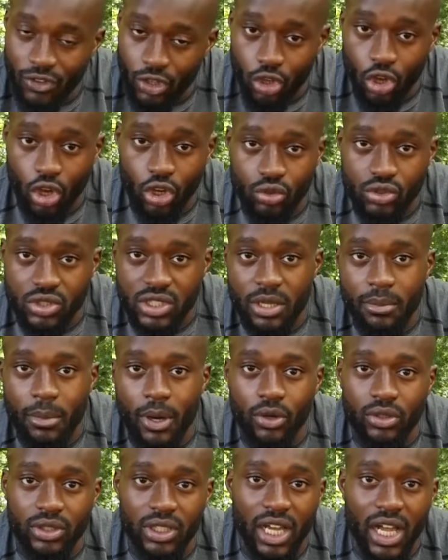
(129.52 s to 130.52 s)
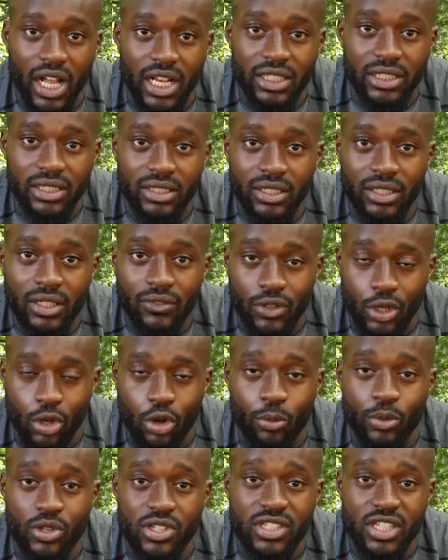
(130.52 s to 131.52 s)
wir können uns immer unterhalten. Wir
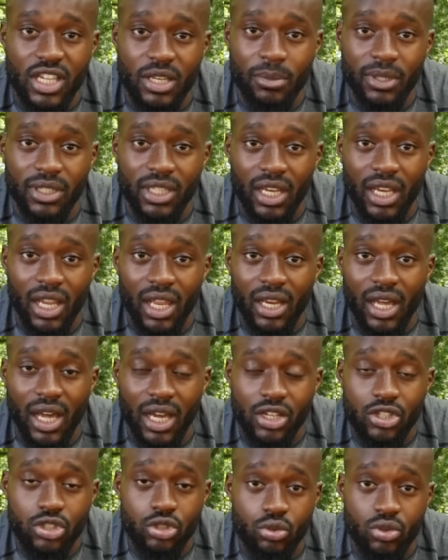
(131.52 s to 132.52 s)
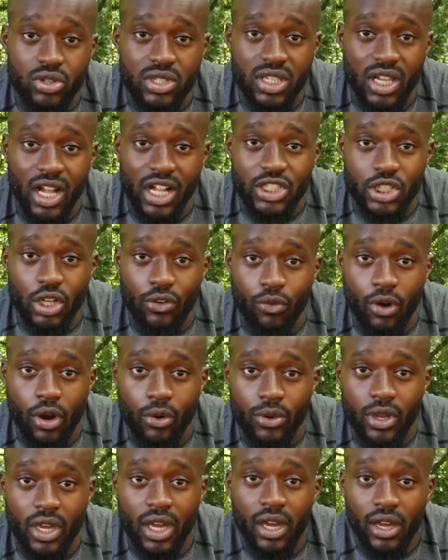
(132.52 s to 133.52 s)
kommunizieren miteinander. Arisu Luis, Kalchak
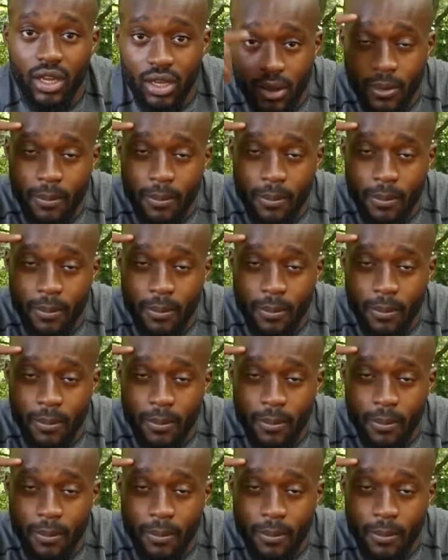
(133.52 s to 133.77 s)
Warrior.